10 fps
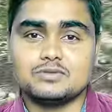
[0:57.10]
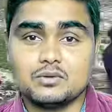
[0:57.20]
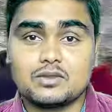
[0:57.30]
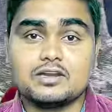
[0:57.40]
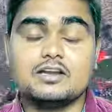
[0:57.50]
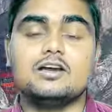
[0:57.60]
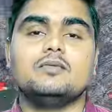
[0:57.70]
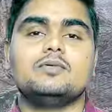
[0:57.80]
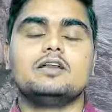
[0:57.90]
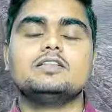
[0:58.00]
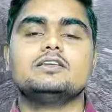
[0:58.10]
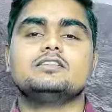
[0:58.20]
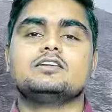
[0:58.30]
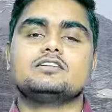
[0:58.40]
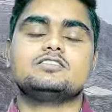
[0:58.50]
जरूर कर लेना अमरनाथ
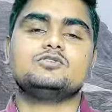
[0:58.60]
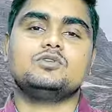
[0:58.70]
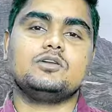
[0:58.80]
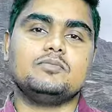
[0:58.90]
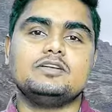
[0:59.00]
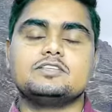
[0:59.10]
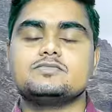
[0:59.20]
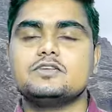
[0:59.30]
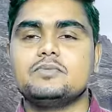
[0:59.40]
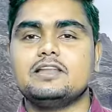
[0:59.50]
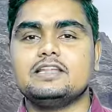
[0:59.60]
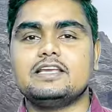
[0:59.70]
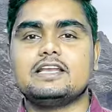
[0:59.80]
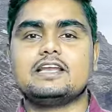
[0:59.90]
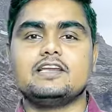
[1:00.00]
यात्रा से जुड़े अपडेट सबसे पहले
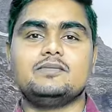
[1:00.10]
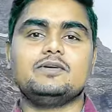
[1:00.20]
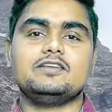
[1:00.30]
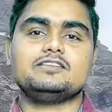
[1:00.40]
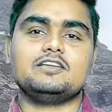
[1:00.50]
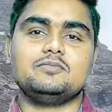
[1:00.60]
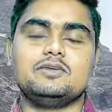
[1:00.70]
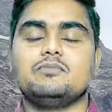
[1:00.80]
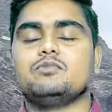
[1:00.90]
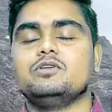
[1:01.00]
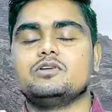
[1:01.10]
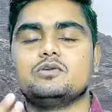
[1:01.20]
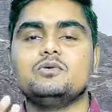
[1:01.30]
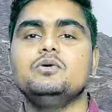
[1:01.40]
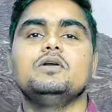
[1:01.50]
देखने के लिए हमारे इस चैनल पर आपको देखने
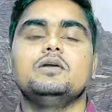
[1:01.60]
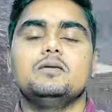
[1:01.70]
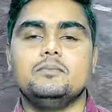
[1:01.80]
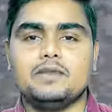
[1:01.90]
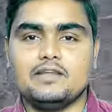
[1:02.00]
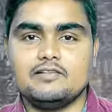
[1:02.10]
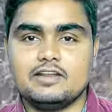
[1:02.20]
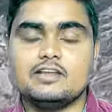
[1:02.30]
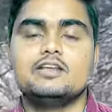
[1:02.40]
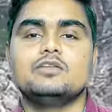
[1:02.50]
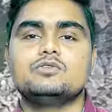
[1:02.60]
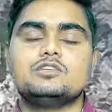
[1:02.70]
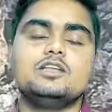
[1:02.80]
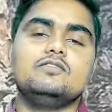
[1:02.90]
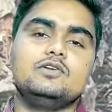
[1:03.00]
को मिलने वाले हैं तो
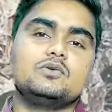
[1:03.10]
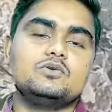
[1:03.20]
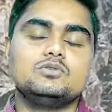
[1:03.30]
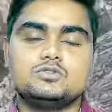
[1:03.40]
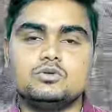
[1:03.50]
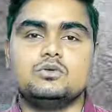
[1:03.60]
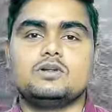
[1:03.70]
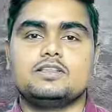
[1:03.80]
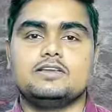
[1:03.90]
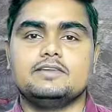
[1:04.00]
चलिए वीडियो को शुरू करते